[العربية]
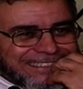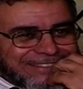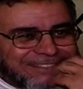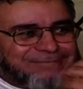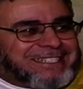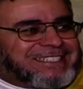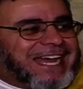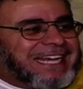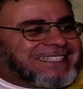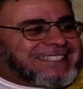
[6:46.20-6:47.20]
في
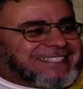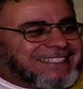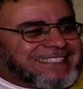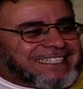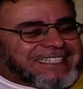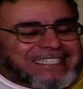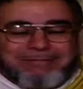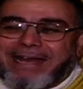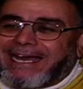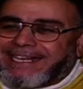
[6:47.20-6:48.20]
مجال تصدير
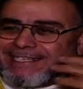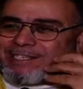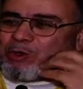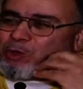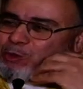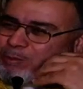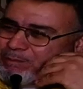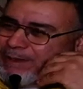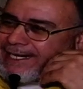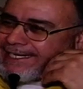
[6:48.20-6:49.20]
الرمال
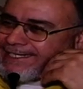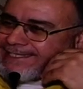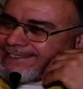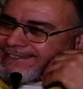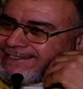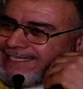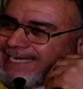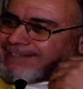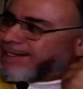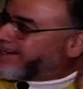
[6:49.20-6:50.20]
لاوروبا
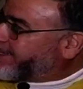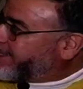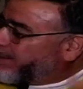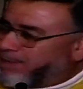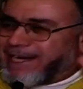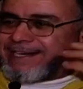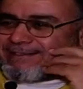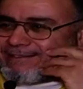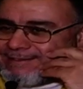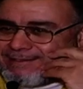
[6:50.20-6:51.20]
عن طريق
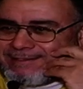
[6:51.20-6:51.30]
البحر